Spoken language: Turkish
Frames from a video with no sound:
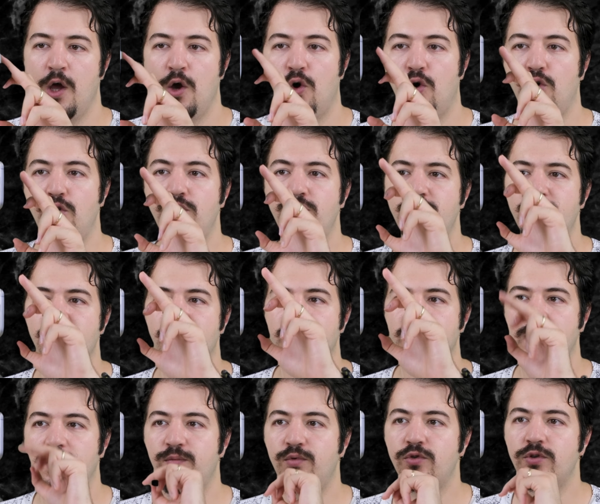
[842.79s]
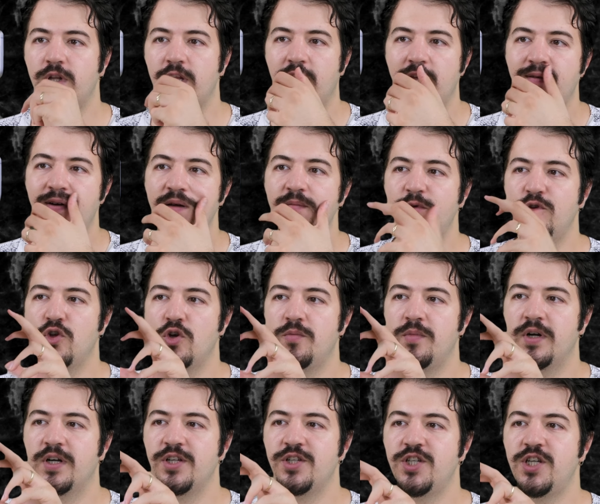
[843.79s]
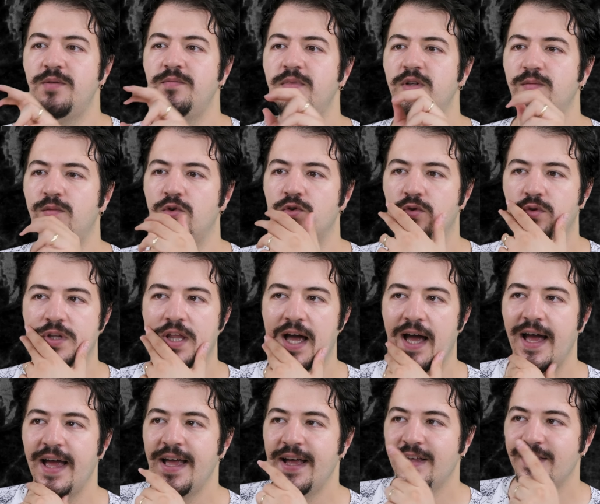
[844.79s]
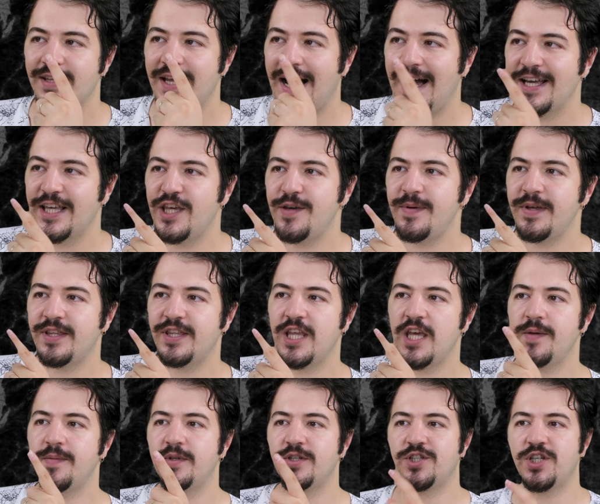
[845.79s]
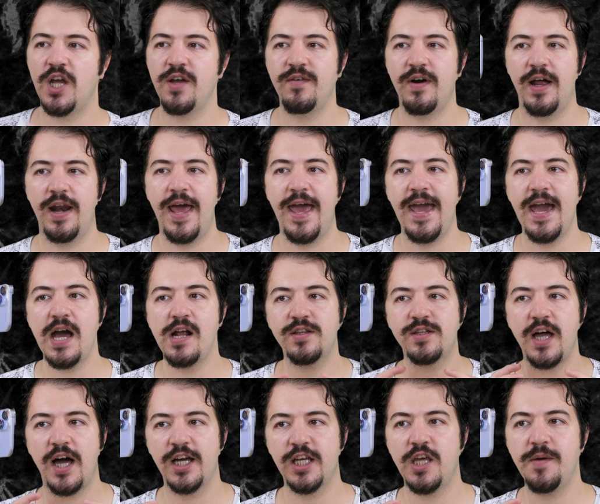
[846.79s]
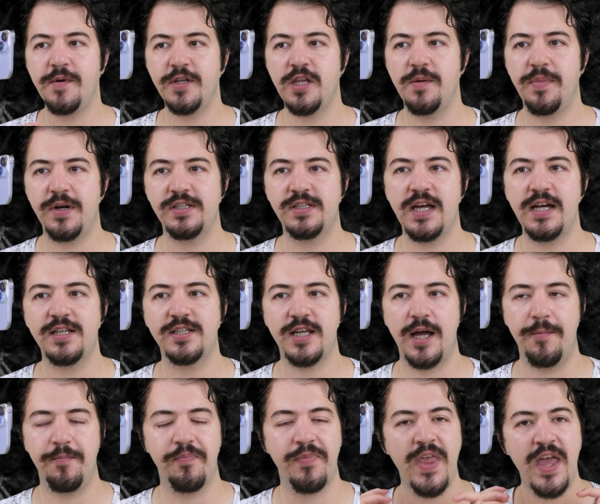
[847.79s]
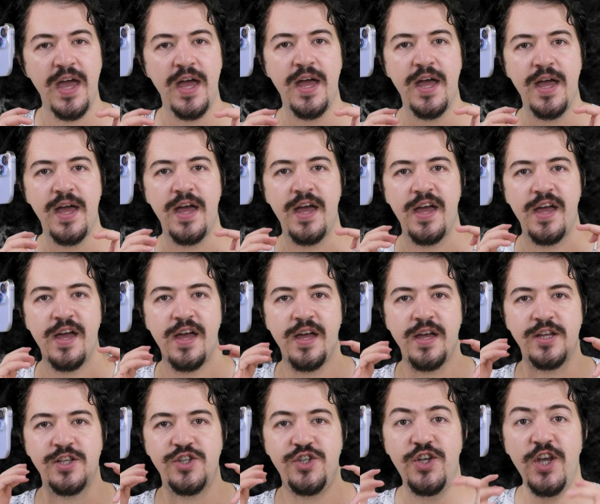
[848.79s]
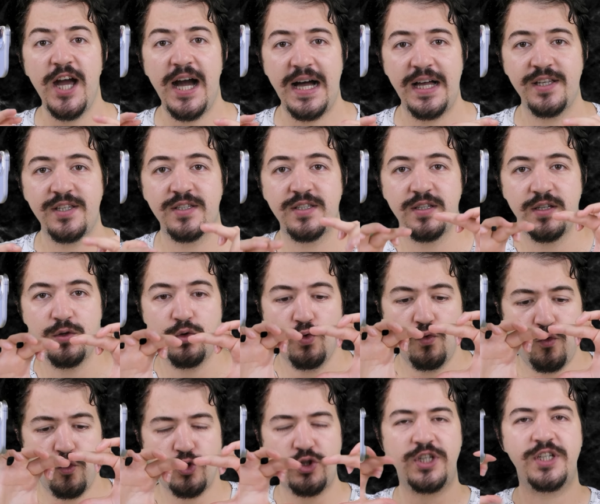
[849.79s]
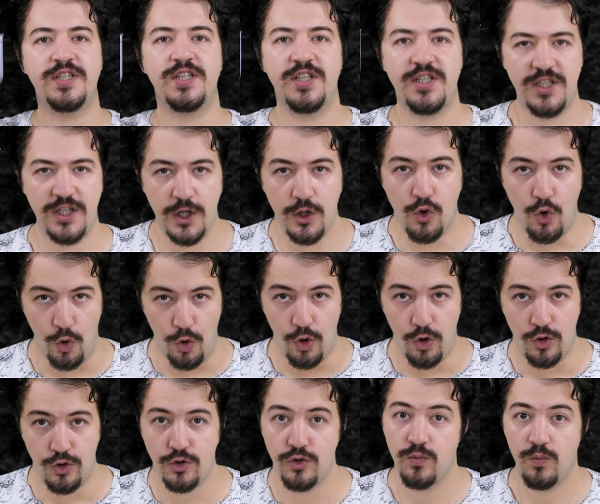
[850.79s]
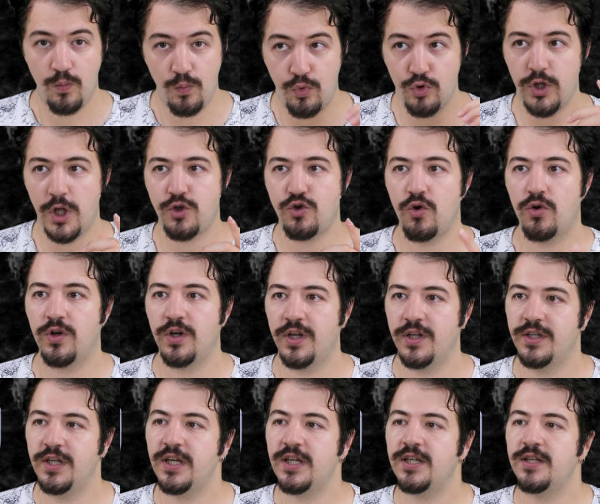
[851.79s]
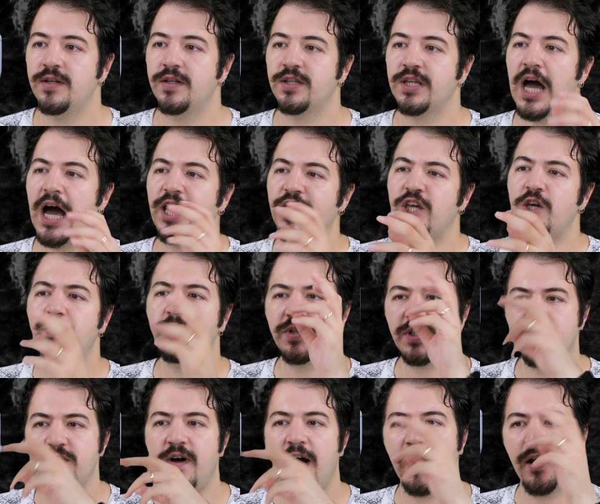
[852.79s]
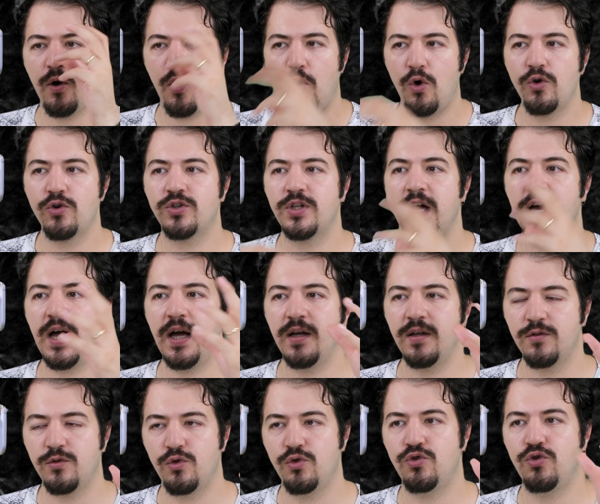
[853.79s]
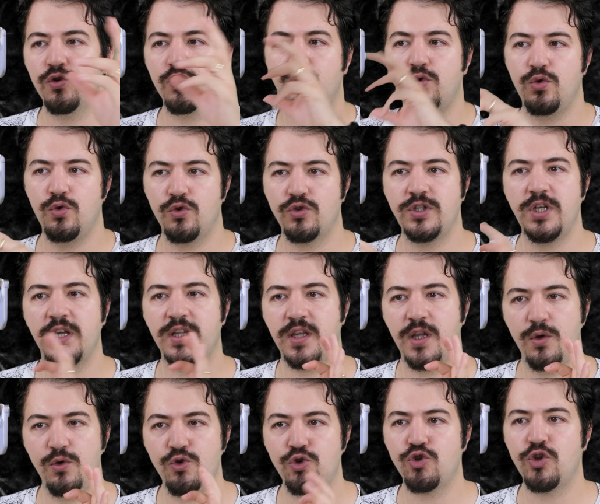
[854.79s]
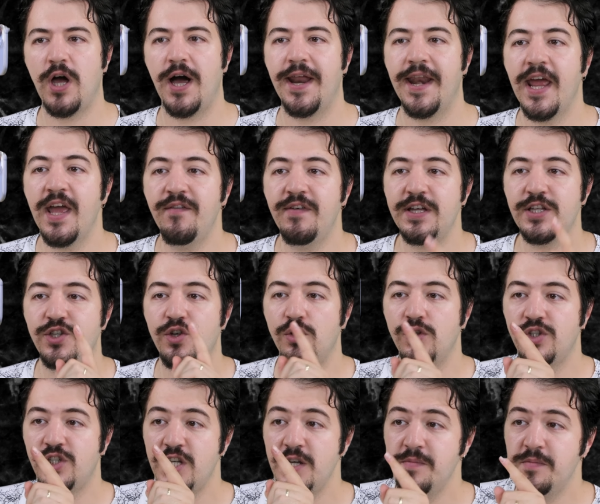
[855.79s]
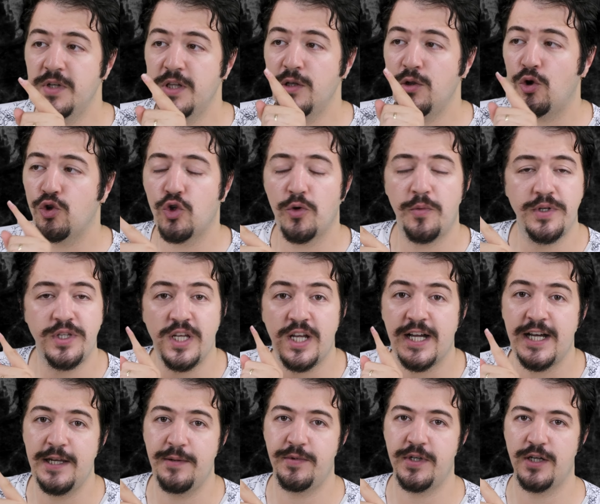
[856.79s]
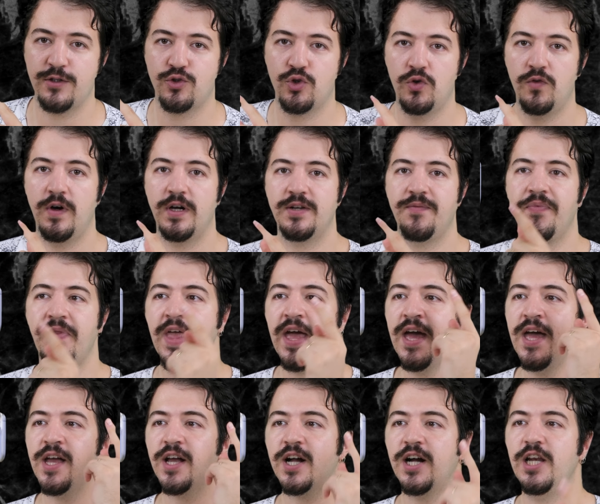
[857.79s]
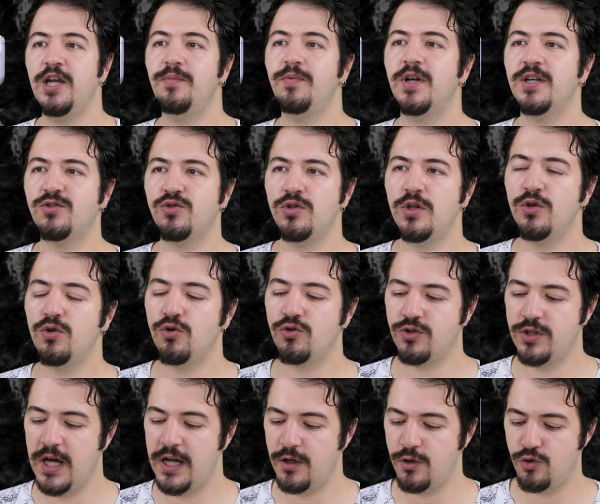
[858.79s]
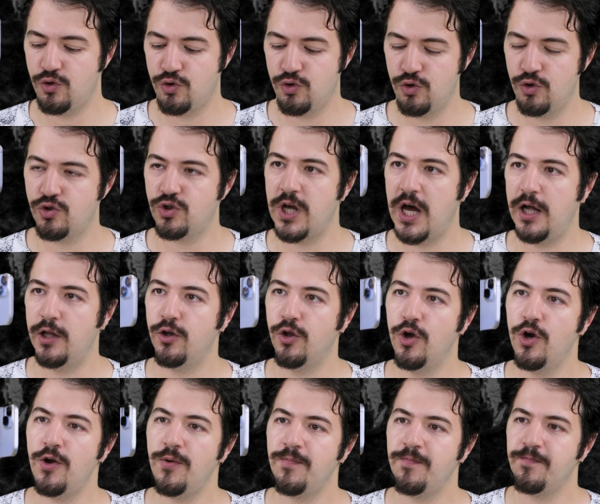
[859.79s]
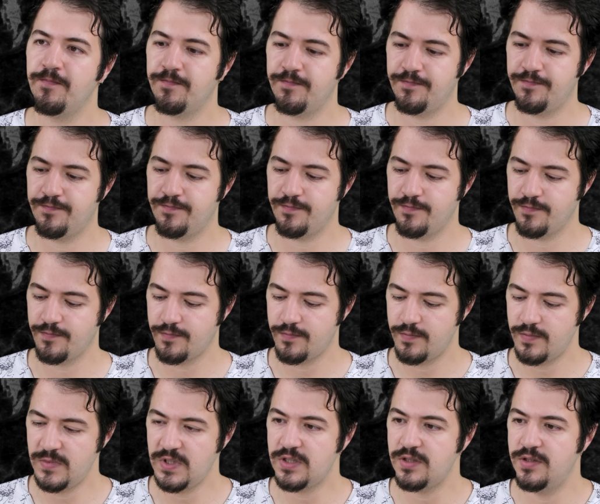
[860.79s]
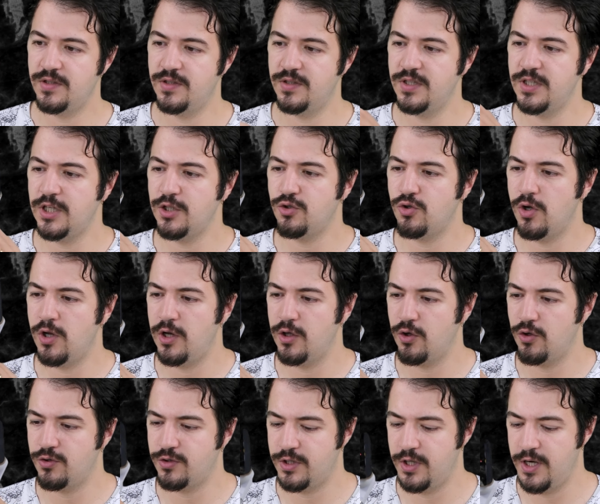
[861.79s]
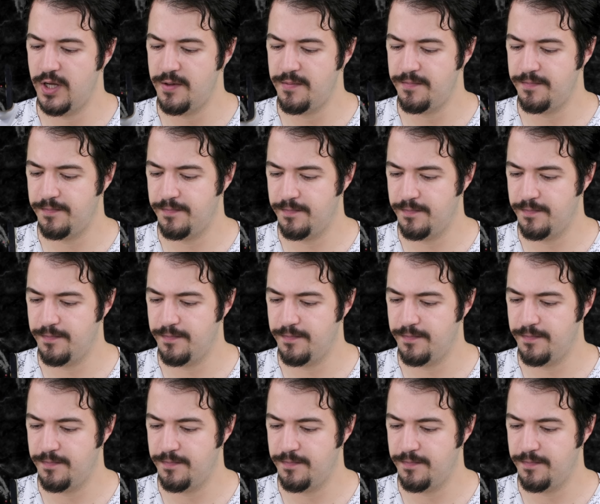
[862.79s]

Onun dışında burada devam ediyorum. Bakın gimbal modunda takip ettiği bir şey var. Eğer takip ede basarsam Cihaz ufuk çizgisini koruyor. Bu da çok kritik. Takip hızı var. Orta, düşük, yüksek diye 3 tane ve gimbal'ın otomatik kalibrasyonu var. Kalibrasyona dostlar şunu sağlıyor. Size şöyle göstereyim.